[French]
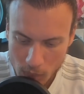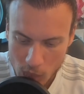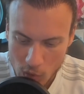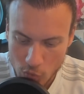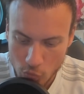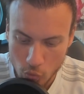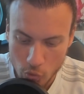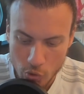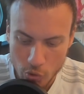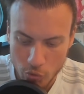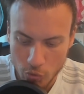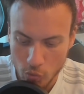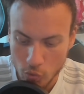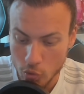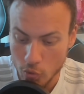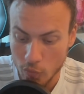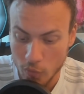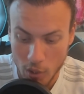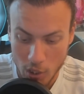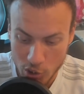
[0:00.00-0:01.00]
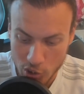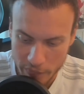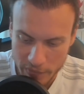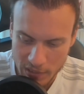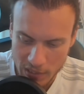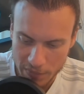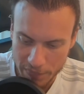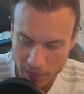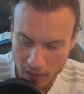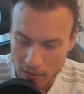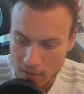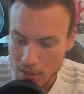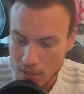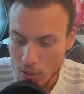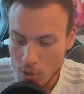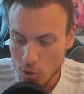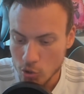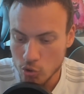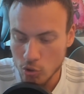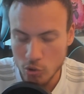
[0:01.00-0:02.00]
Donc, donc voilà, je t'invite à le faire.
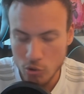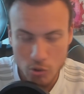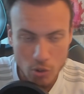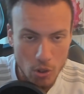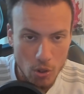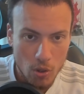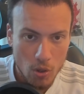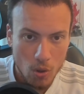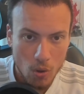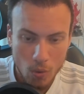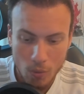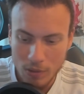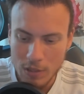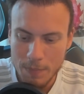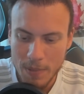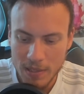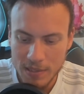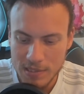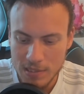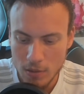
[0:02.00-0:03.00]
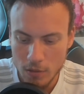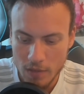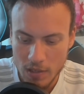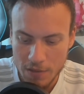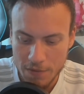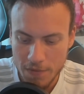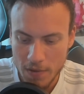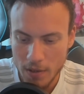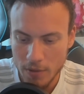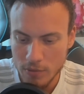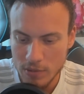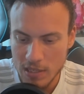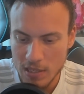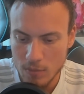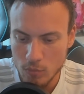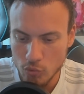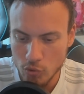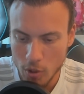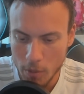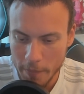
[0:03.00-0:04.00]
Sur ce, on est parti, on va aller faire une
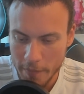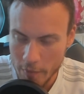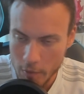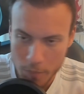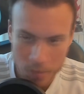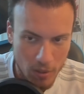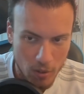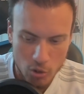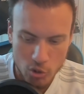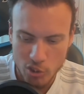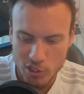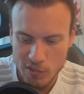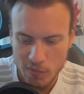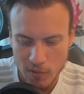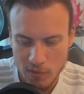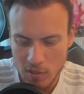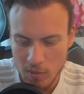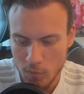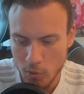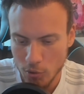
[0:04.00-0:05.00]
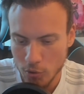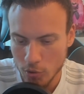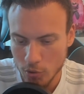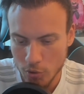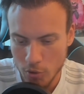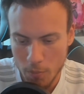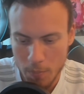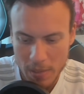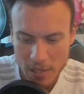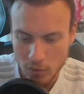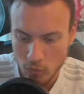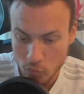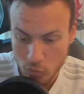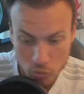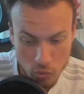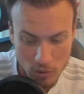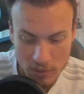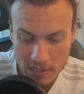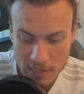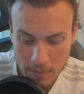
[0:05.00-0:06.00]
game ou deux en PvP. un hein. je risque fortement de, perdre ou que
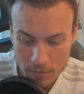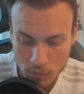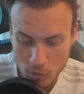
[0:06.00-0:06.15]
ce soit des games